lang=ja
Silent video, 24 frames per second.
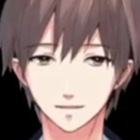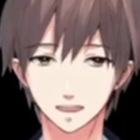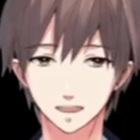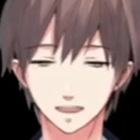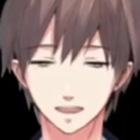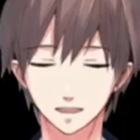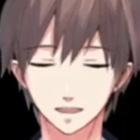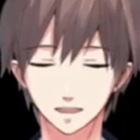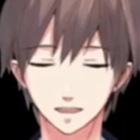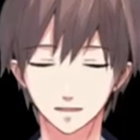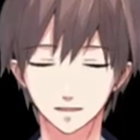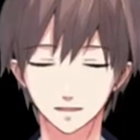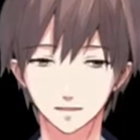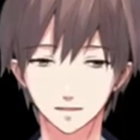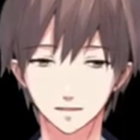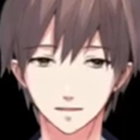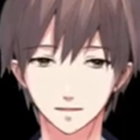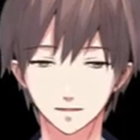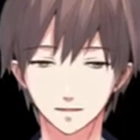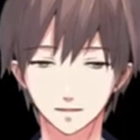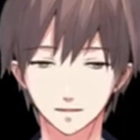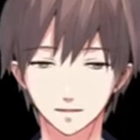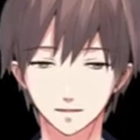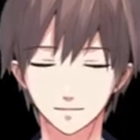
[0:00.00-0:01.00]
この男
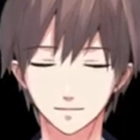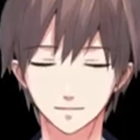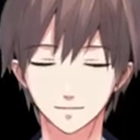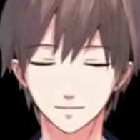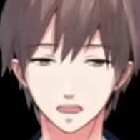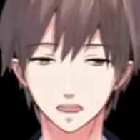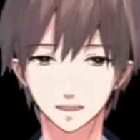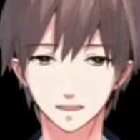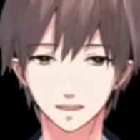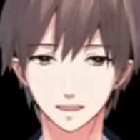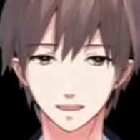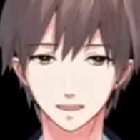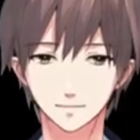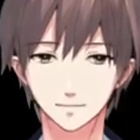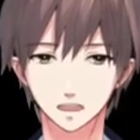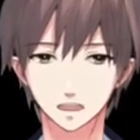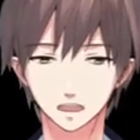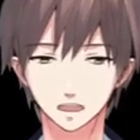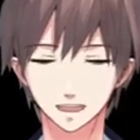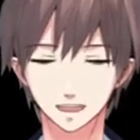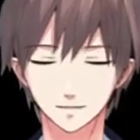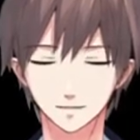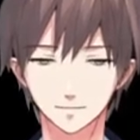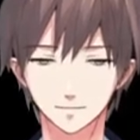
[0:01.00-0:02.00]
性は
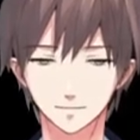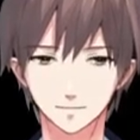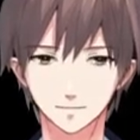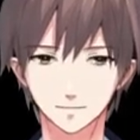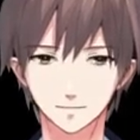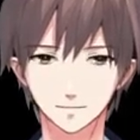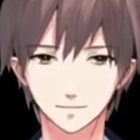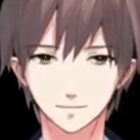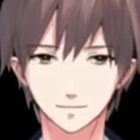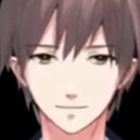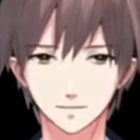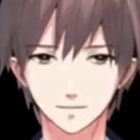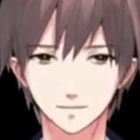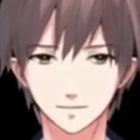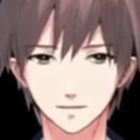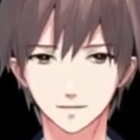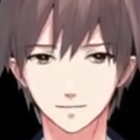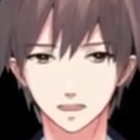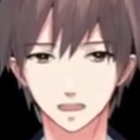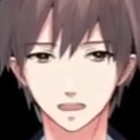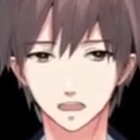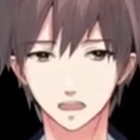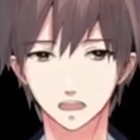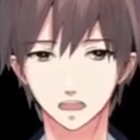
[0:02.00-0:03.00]
整体院を
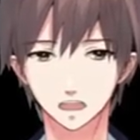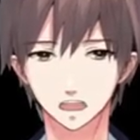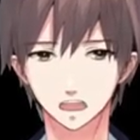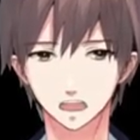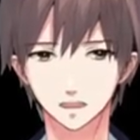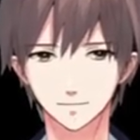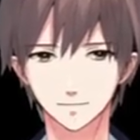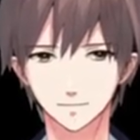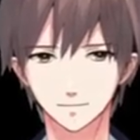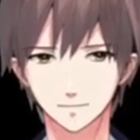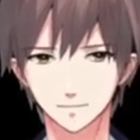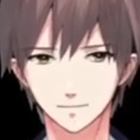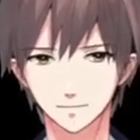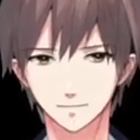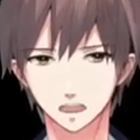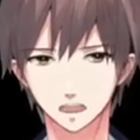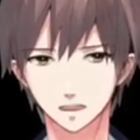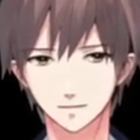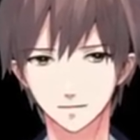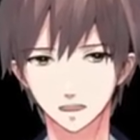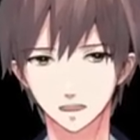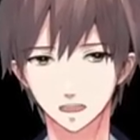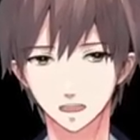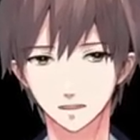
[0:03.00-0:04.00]
経営
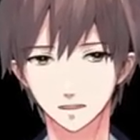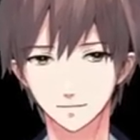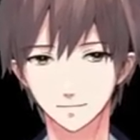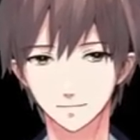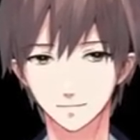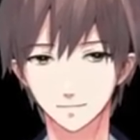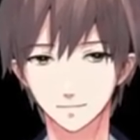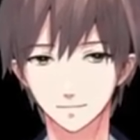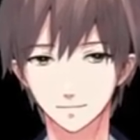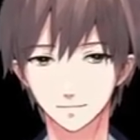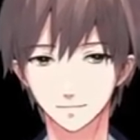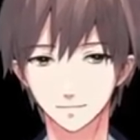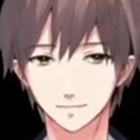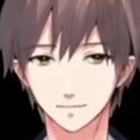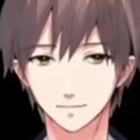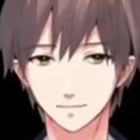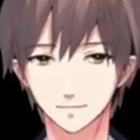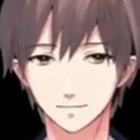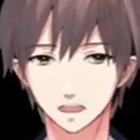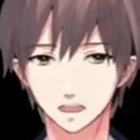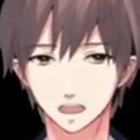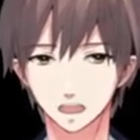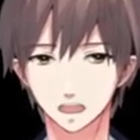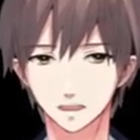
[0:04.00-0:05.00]
してますけど
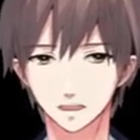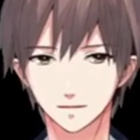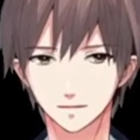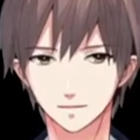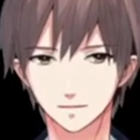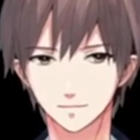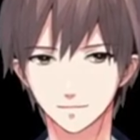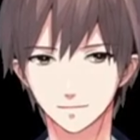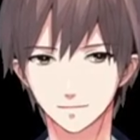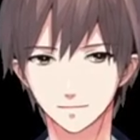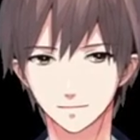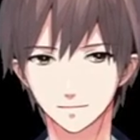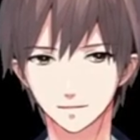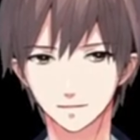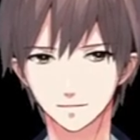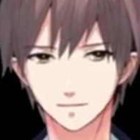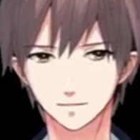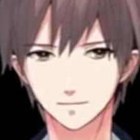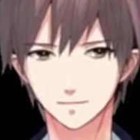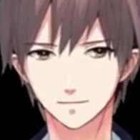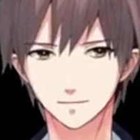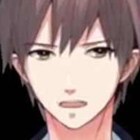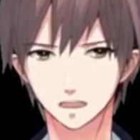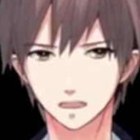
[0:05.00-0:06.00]
整体院の仕
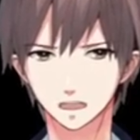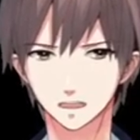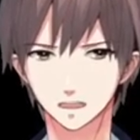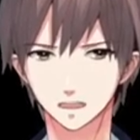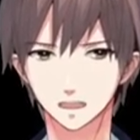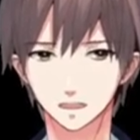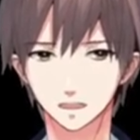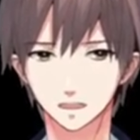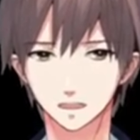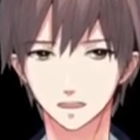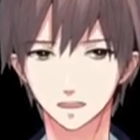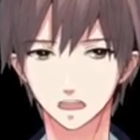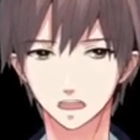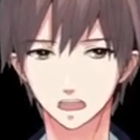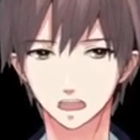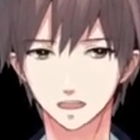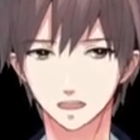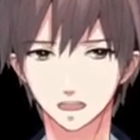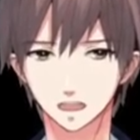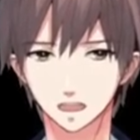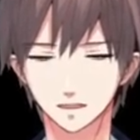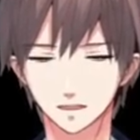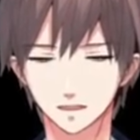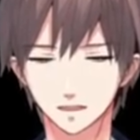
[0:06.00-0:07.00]
事も
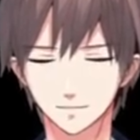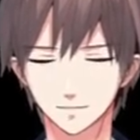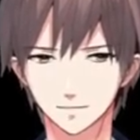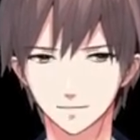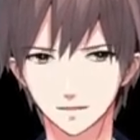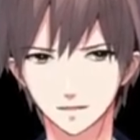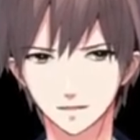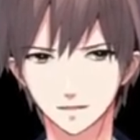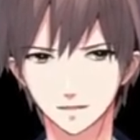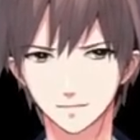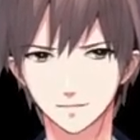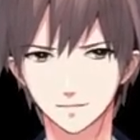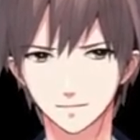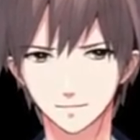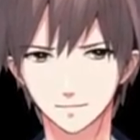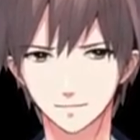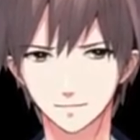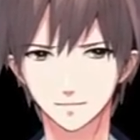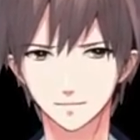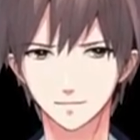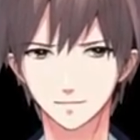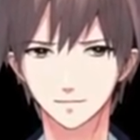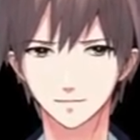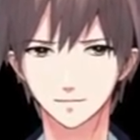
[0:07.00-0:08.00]
朝からずっ
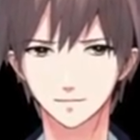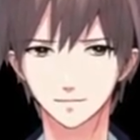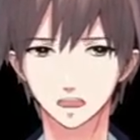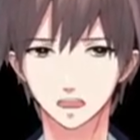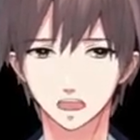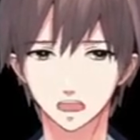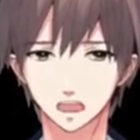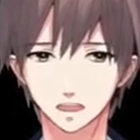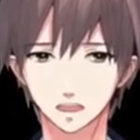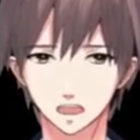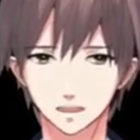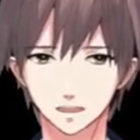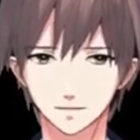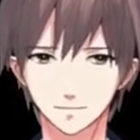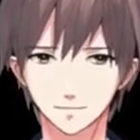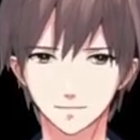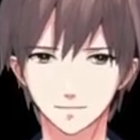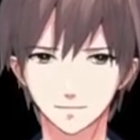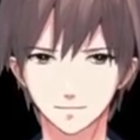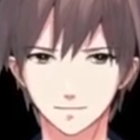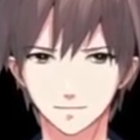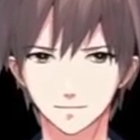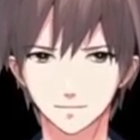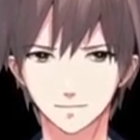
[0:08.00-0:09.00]
とお客様
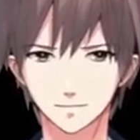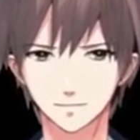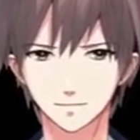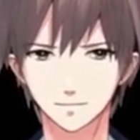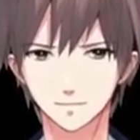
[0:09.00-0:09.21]
が